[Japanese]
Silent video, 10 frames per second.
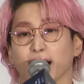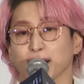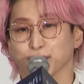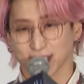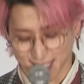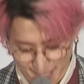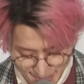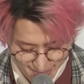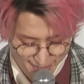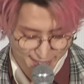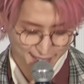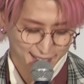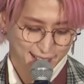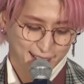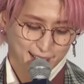ら嬉しいです、
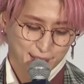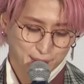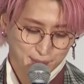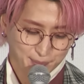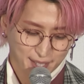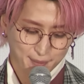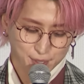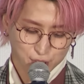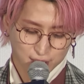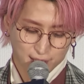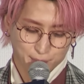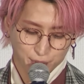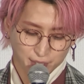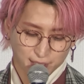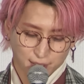ね、そして
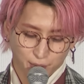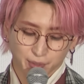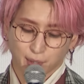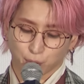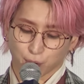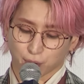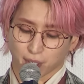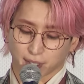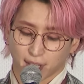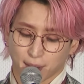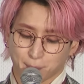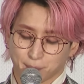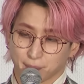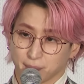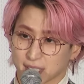僕にいろんなものをくれて
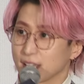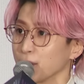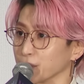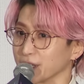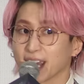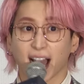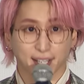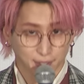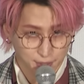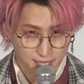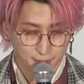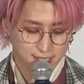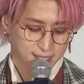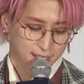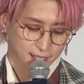皆さん本当にありがとうござい
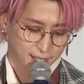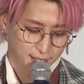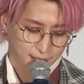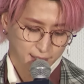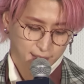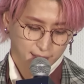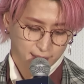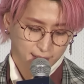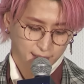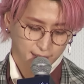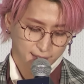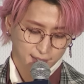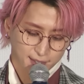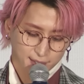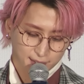ます、
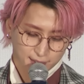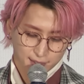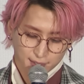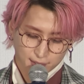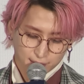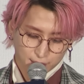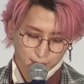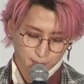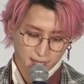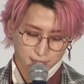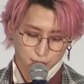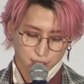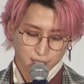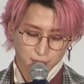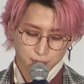えー、まあそ
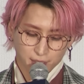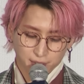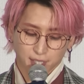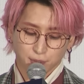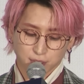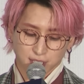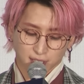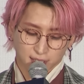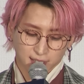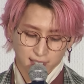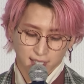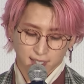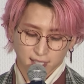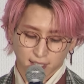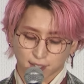してねあの作品を知った
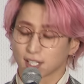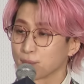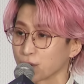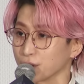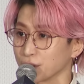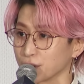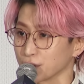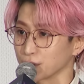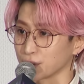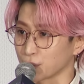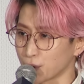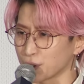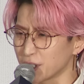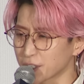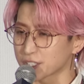きっかけっていうのは僕ど
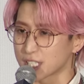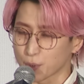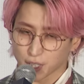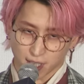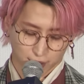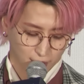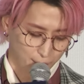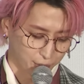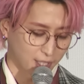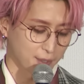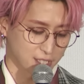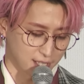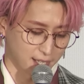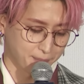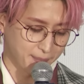ういう入り口でもいいなとは思っていま
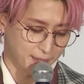して